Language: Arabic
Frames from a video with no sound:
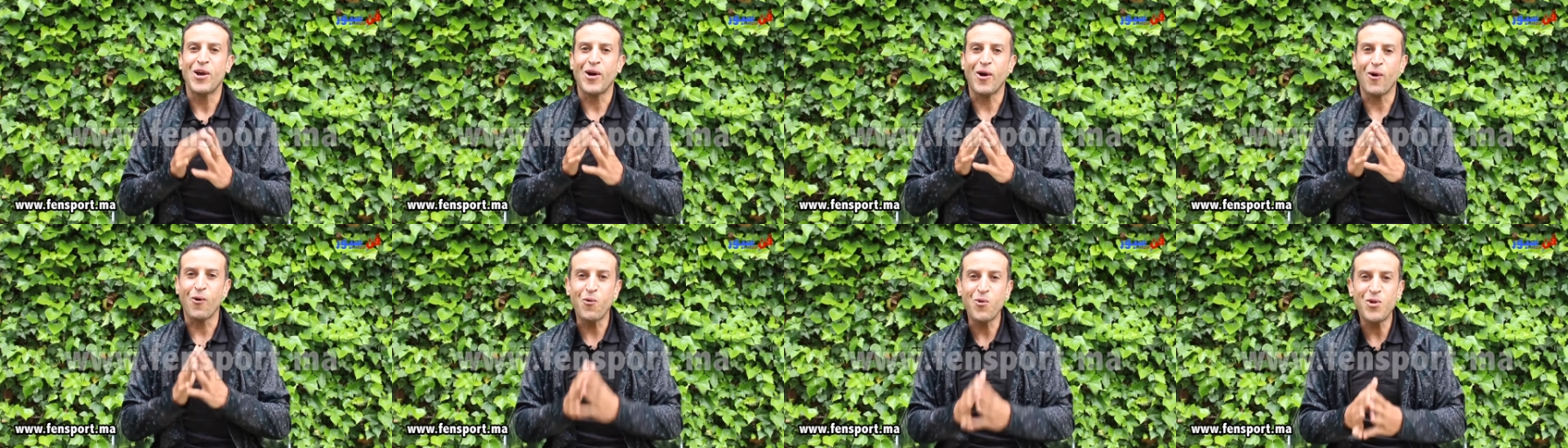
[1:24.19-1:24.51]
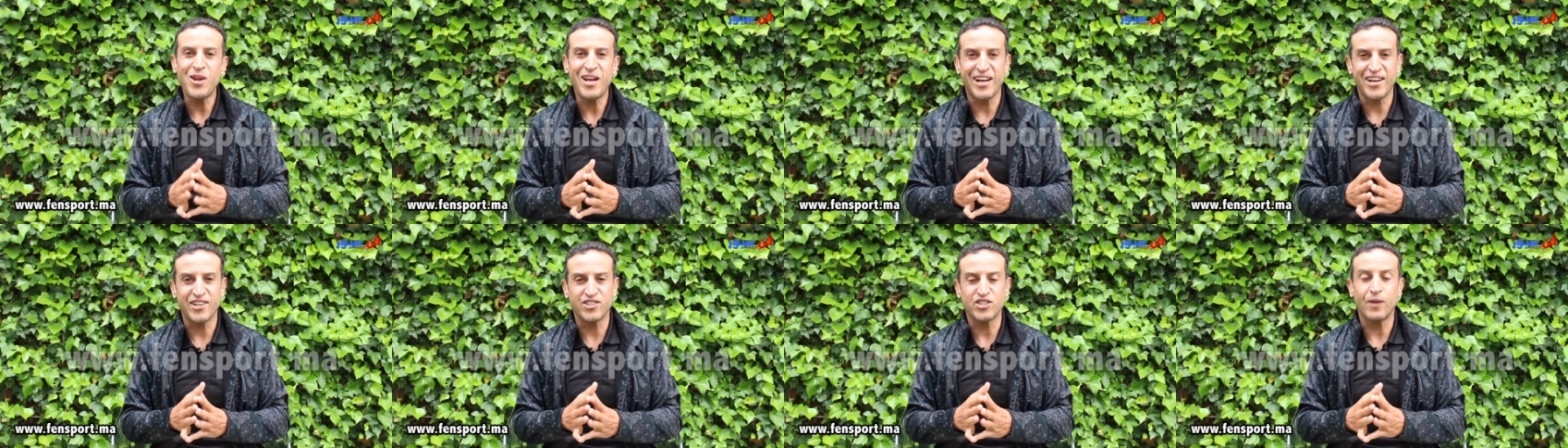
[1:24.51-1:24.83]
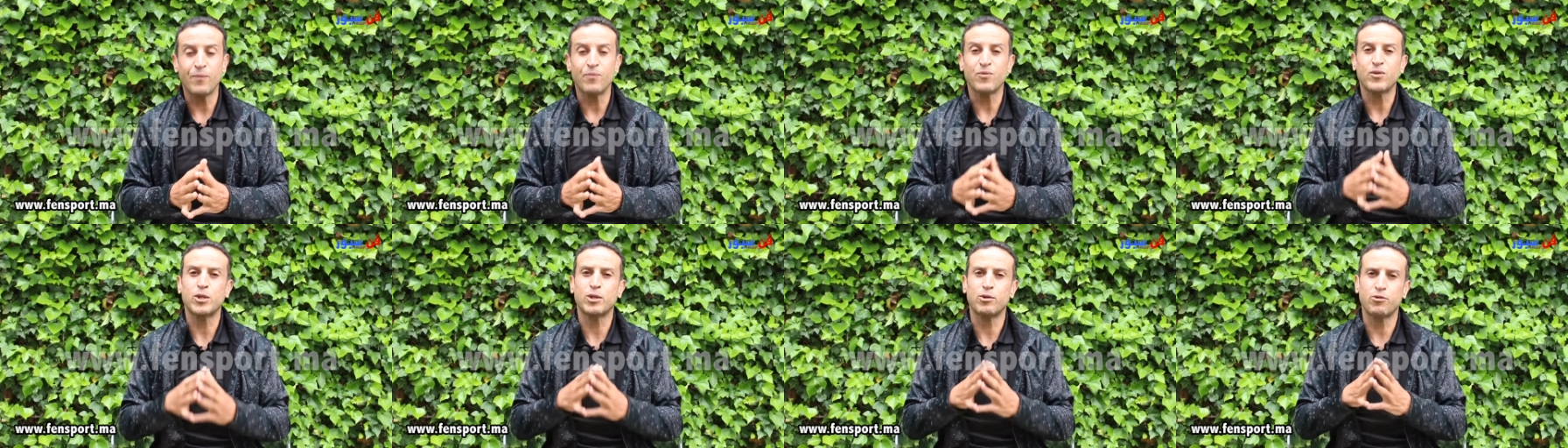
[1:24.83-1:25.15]
اول حاجه
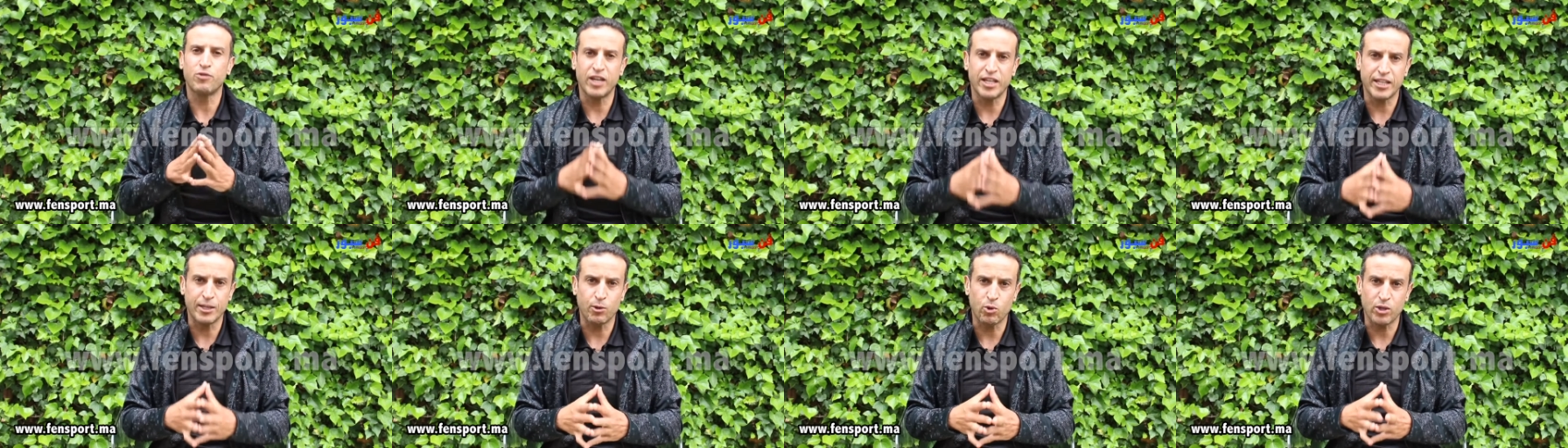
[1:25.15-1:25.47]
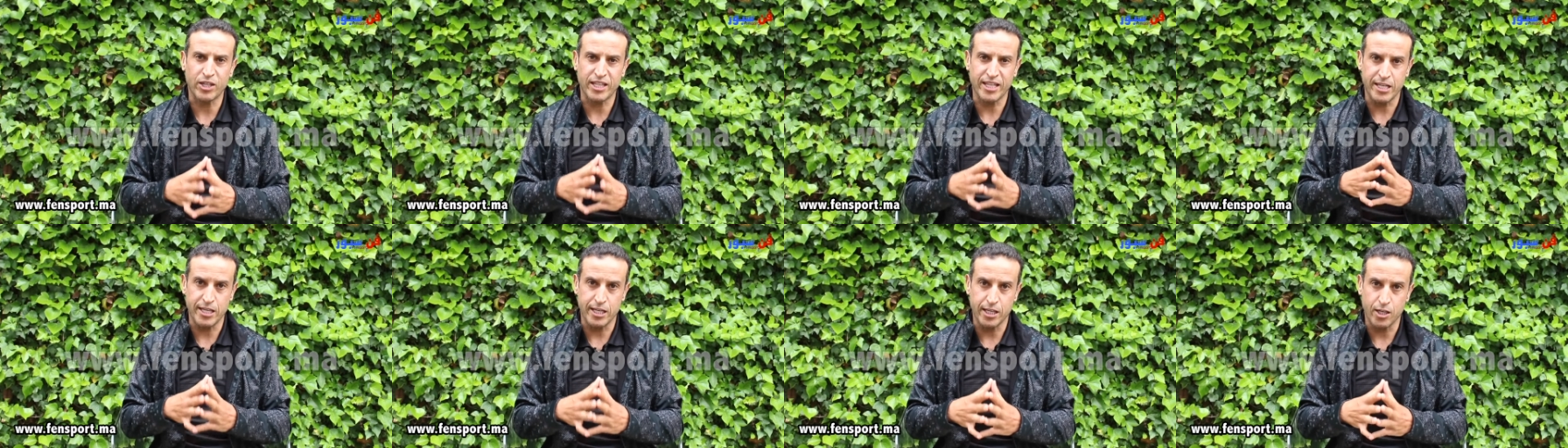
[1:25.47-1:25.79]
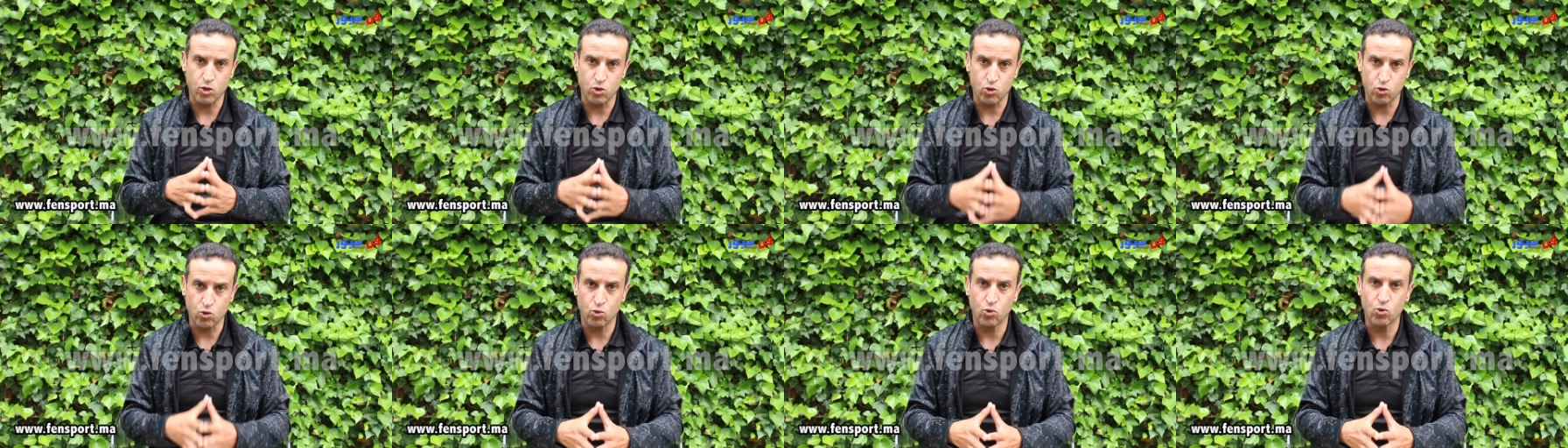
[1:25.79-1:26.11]
تفادى وضعيه
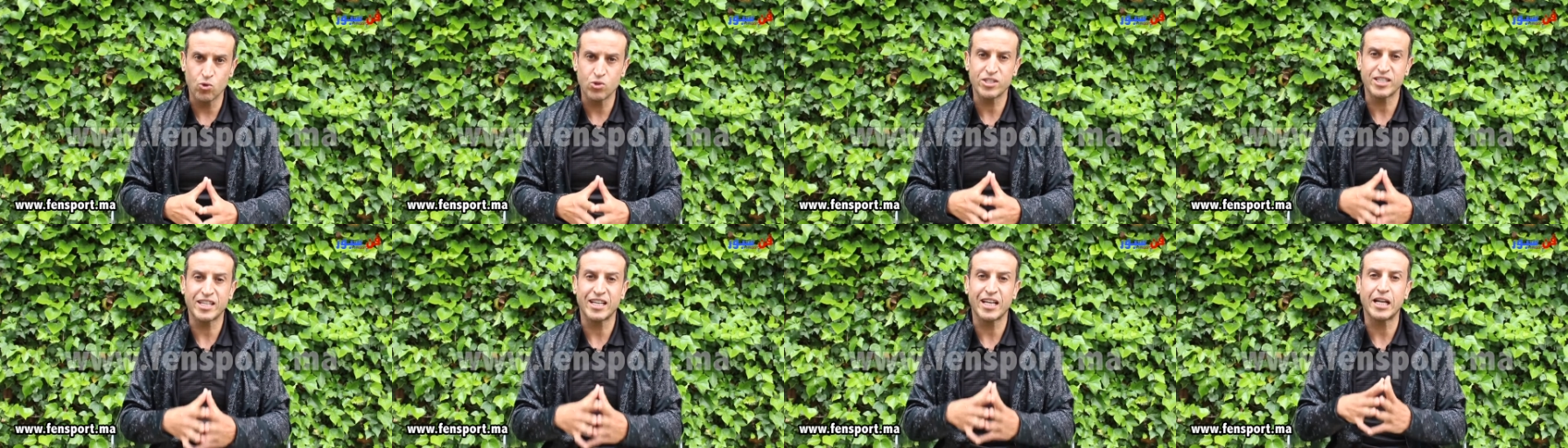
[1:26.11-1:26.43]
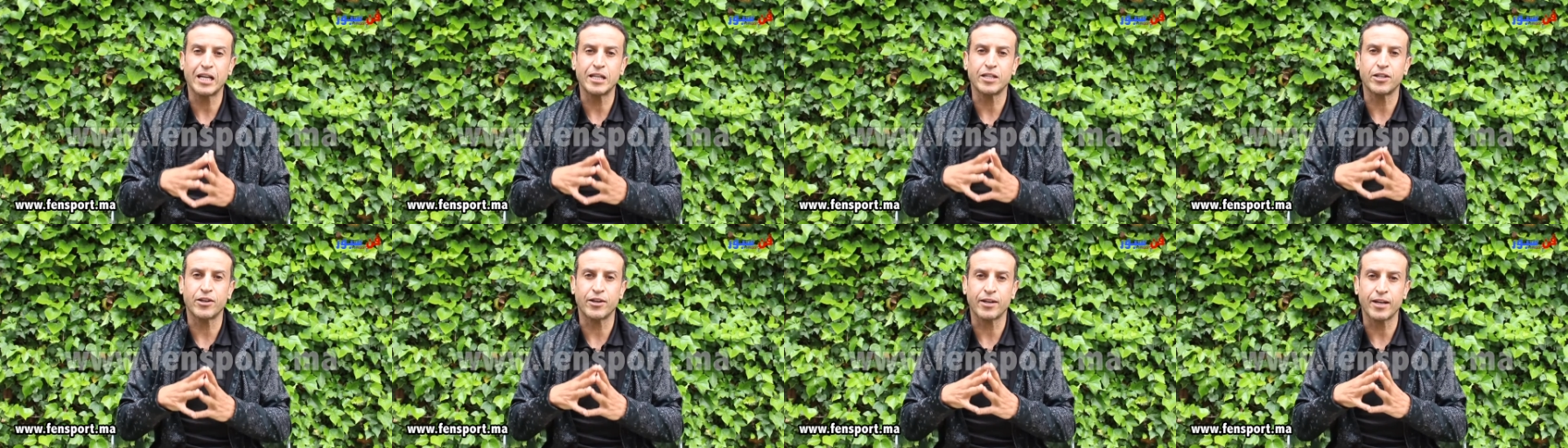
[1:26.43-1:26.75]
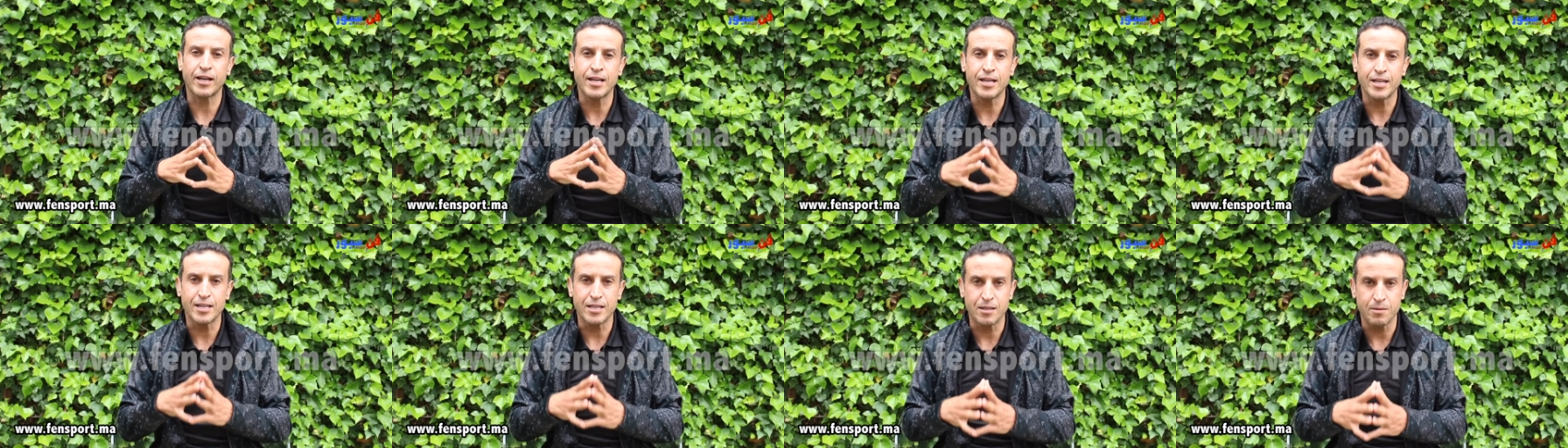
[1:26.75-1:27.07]
الجلوس قدر
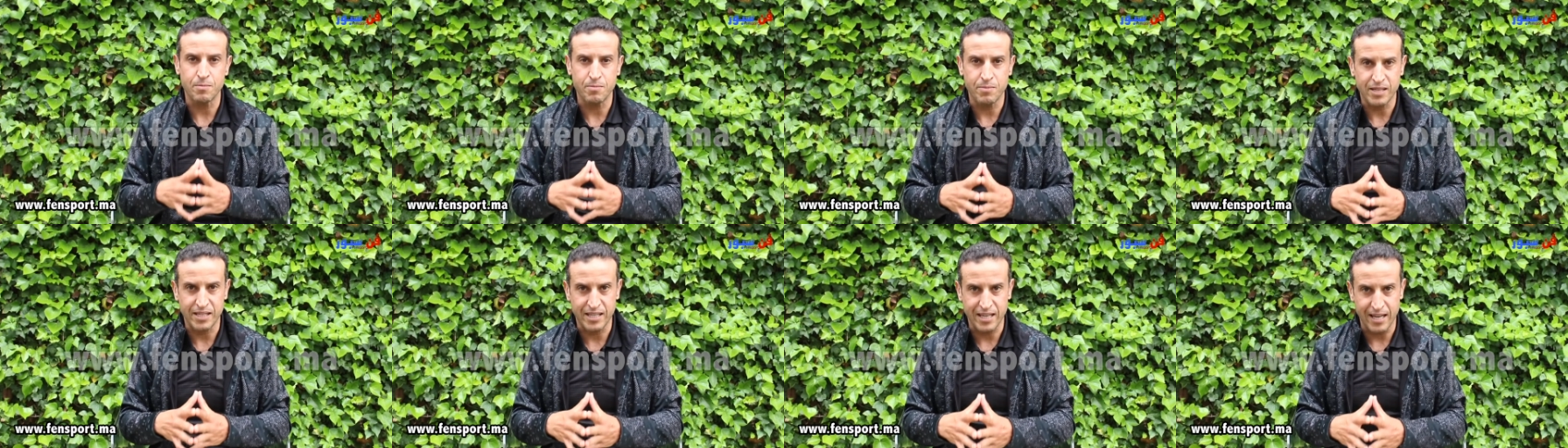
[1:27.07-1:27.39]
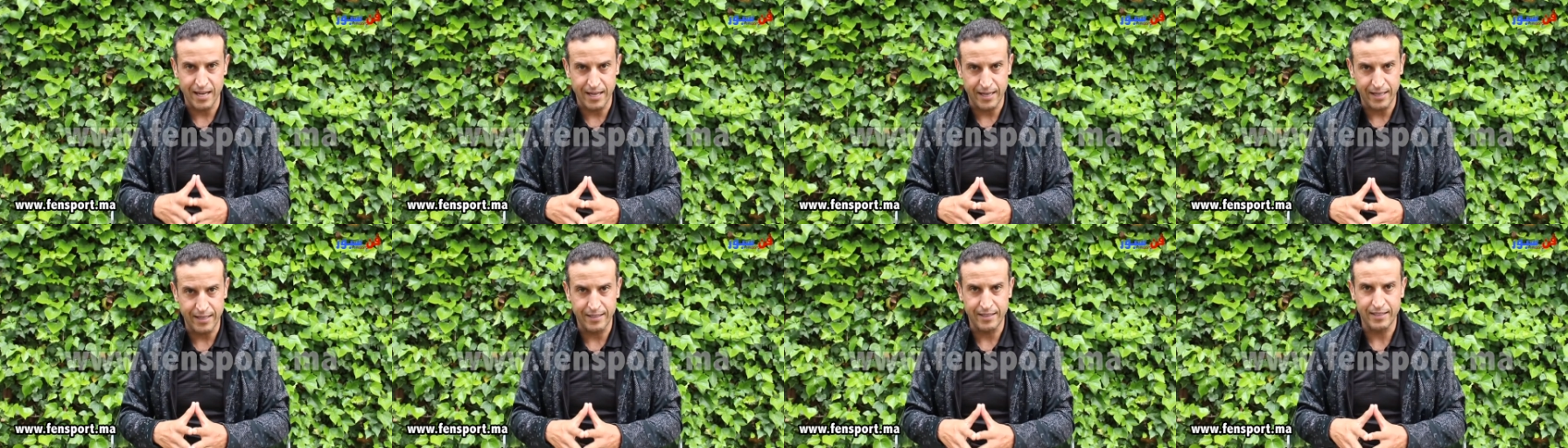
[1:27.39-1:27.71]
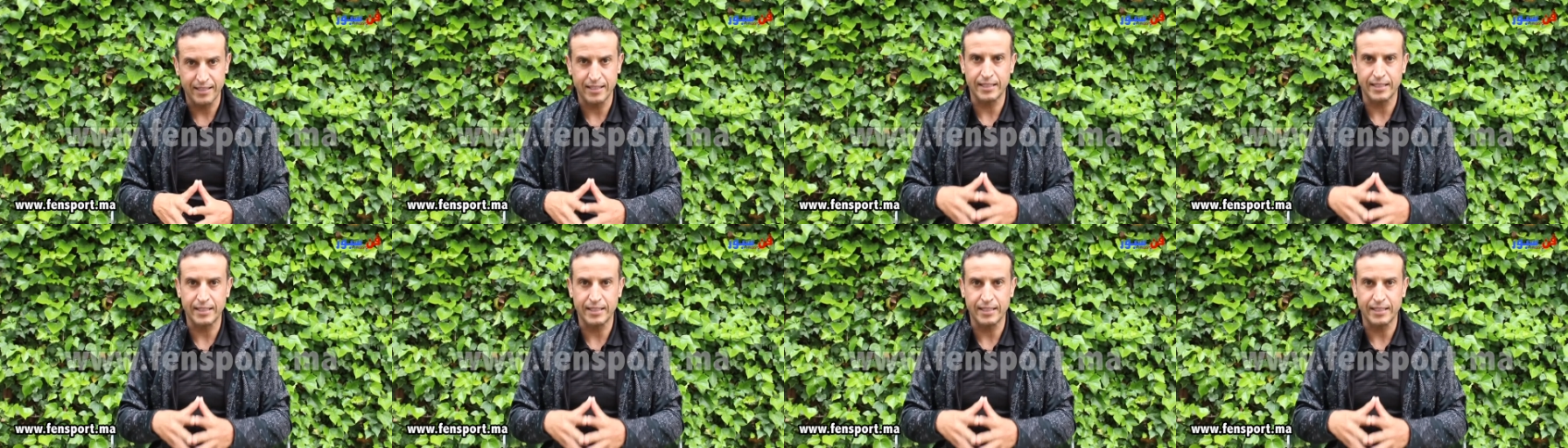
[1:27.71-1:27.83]
الامكان